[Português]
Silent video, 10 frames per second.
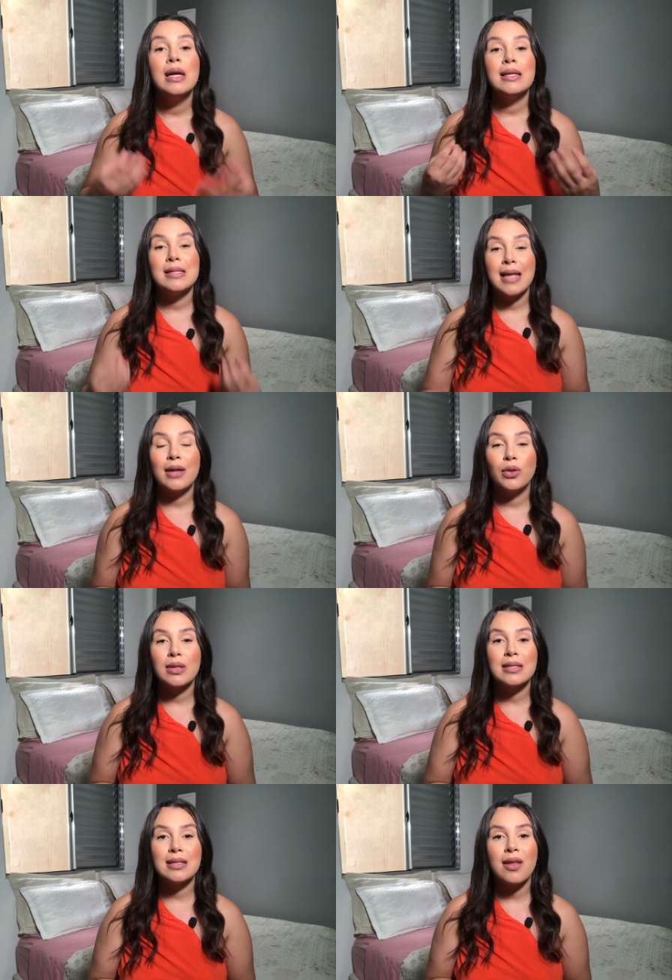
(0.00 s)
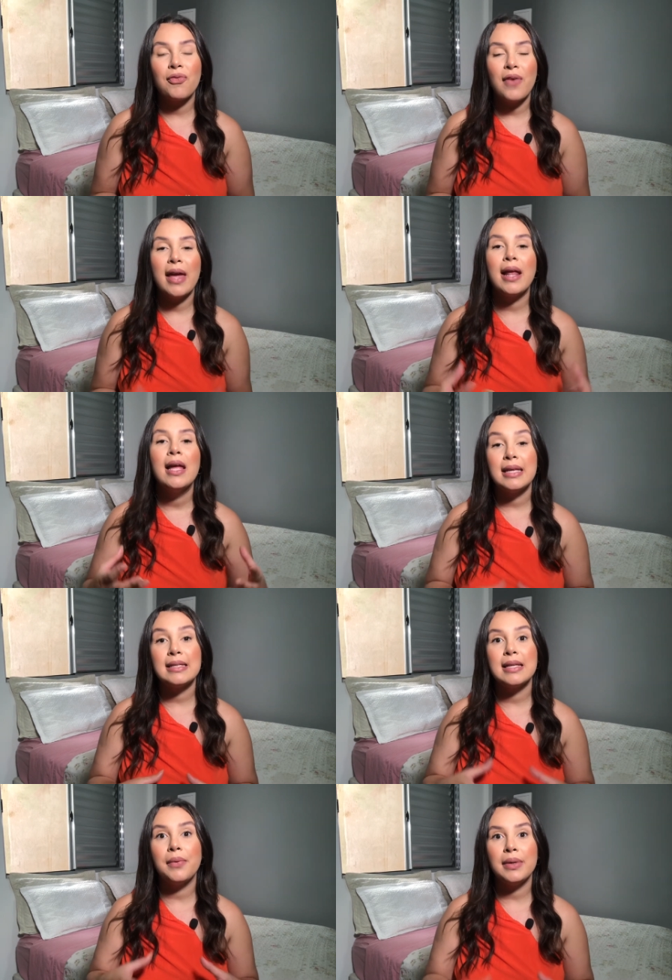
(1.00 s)
que sai toda sexta-feira, que
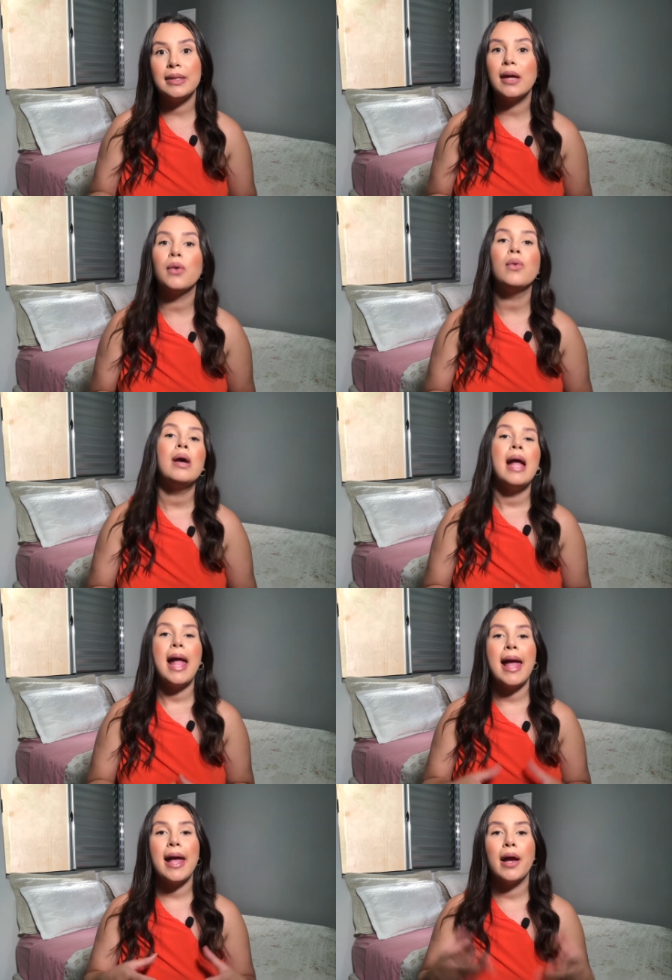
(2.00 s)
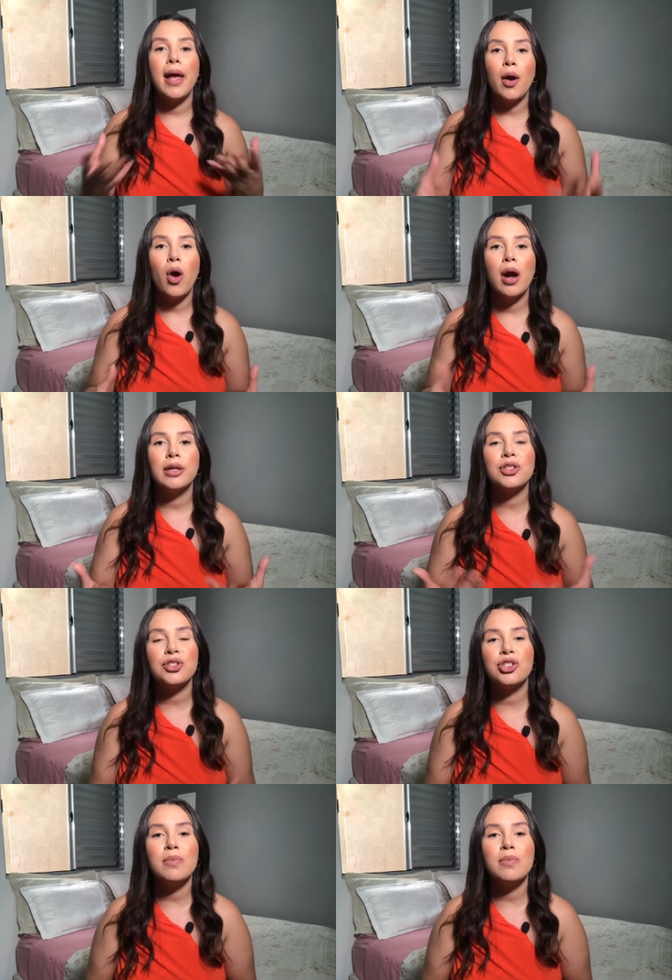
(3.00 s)
são então é, recortes de